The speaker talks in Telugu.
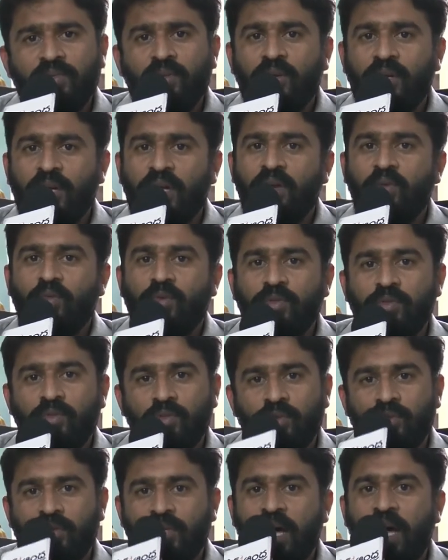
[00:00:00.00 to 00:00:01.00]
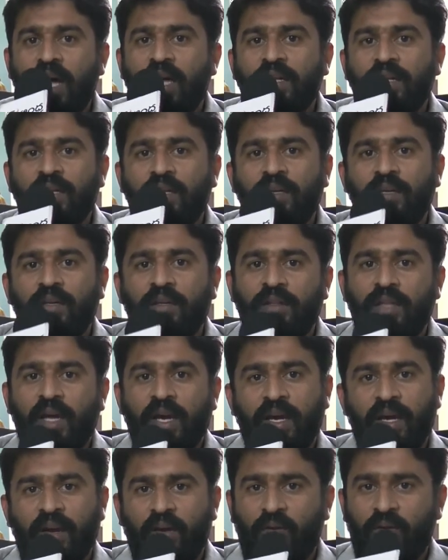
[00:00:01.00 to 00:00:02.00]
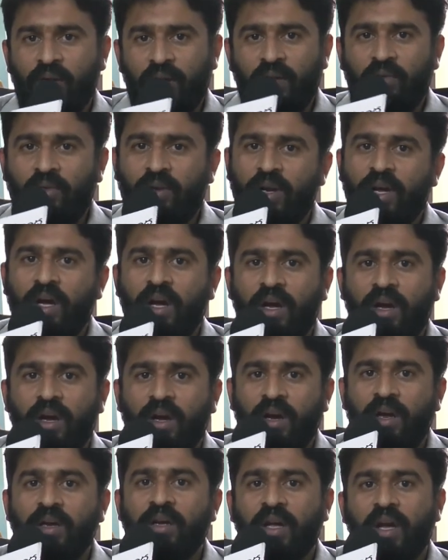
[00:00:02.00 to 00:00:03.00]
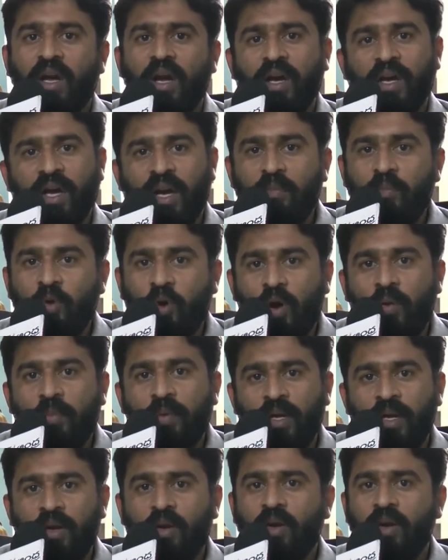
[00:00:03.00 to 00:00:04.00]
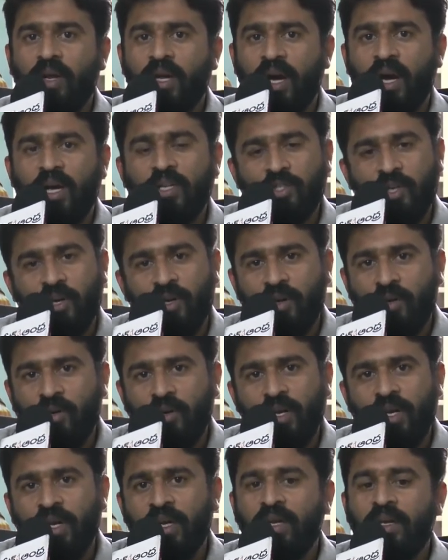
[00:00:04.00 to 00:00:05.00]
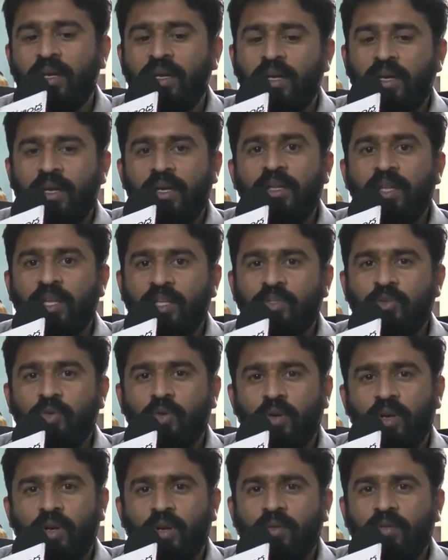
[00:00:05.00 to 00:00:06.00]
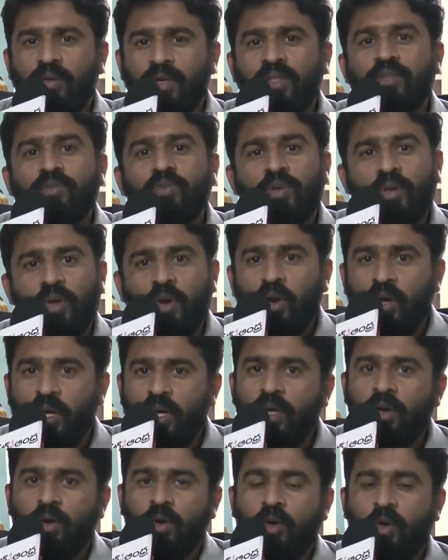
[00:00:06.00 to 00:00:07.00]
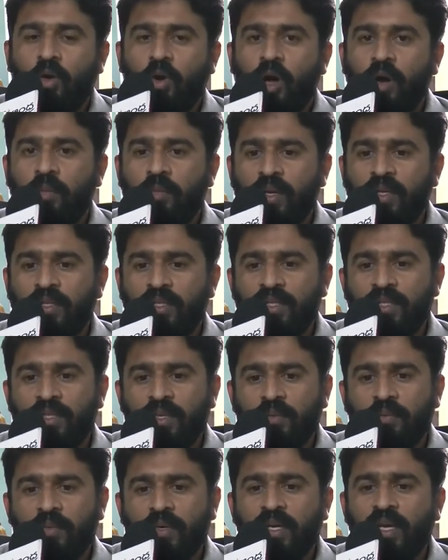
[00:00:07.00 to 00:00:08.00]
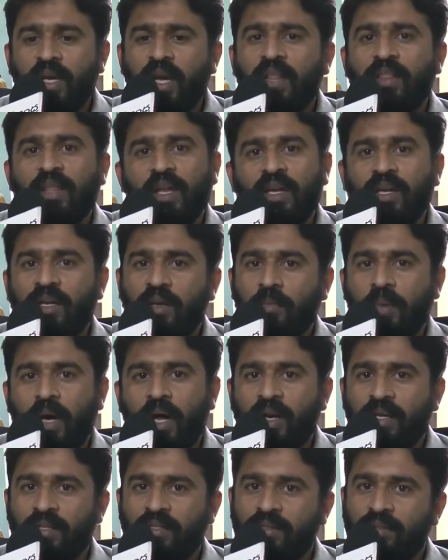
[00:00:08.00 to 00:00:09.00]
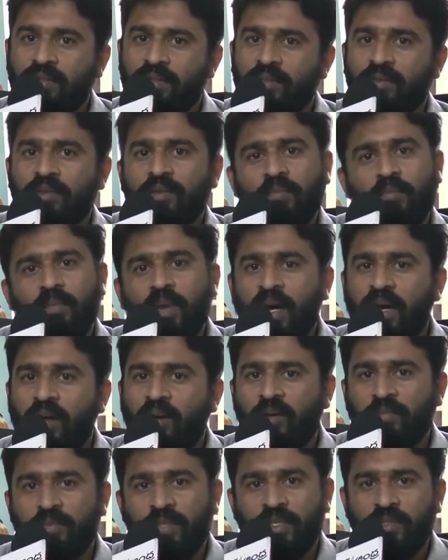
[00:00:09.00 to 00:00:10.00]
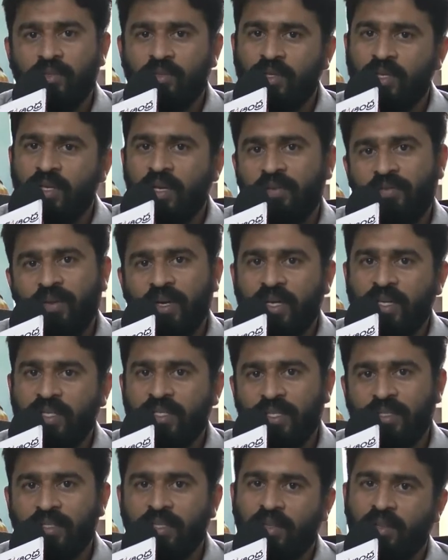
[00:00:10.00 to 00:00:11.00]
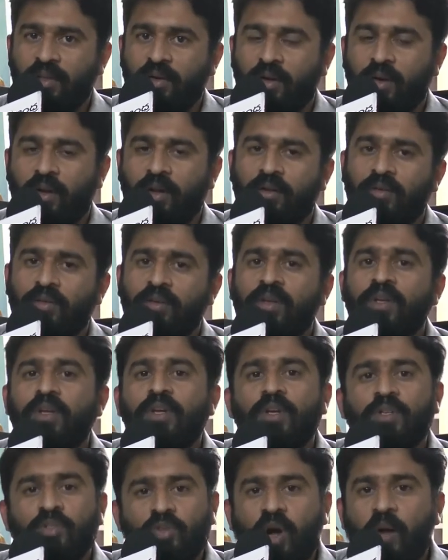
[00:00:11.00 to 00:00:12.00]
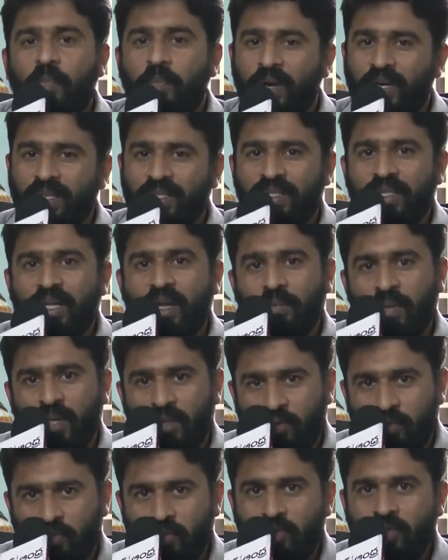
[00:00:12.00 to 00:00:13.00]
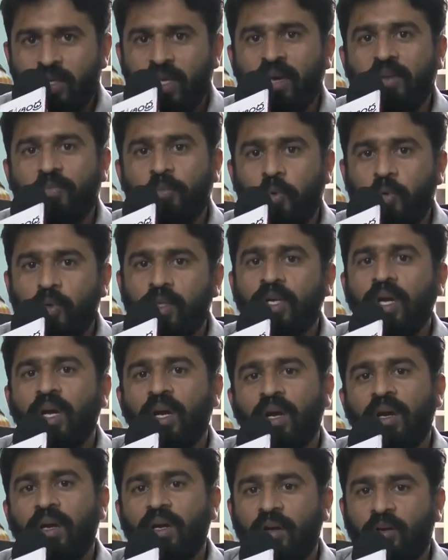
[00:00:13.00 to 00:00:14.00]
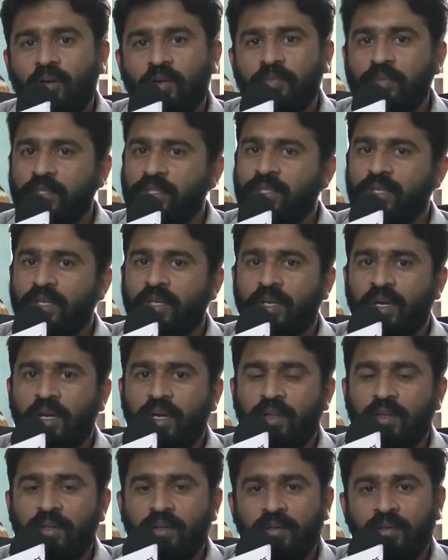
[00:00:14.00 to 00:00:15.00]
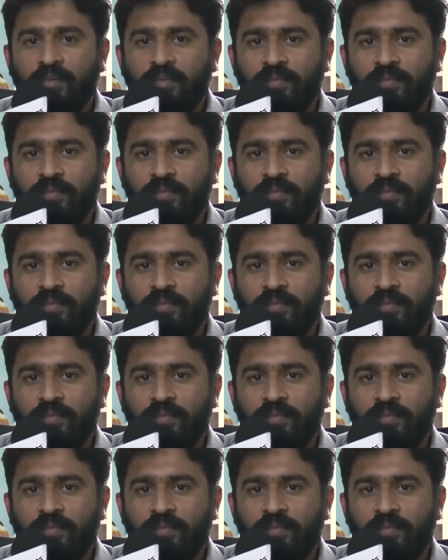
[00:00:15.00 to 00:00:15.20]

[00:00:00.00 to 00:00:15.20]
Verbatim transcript: సో నేను కొంచెం దానికి దగ్గరలోనే ఉన్న అంటే ఆ క్రైమ్ కామెడీలోనే ఆ జానర్లోనే ఇది ఎంచుకున్నాను ఎంచుకుంటే హీరోని కాన్వెంట్ కాన్మెంట్ చేసేటప్పటికి తనకి బాగా నచ్చింది బాగా డెవలప్ చేసేది డెఫినెట్గా చేసేద్దాం అన్నారు సో అప్పటి నుంచి దాని మీద కూర్చొని ఇంకా పూర్తిగా డెవలప్ చేశానండి ఆ కథని